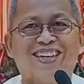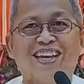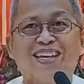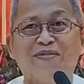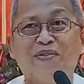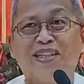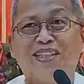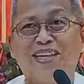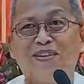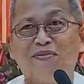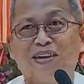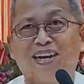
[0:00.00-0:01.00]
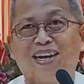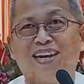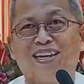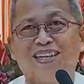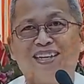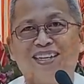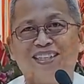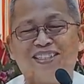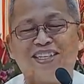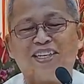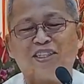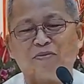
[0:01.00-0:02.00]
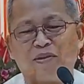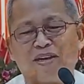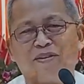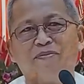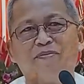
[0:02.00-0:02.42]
na igimintin ba nga chicks ba?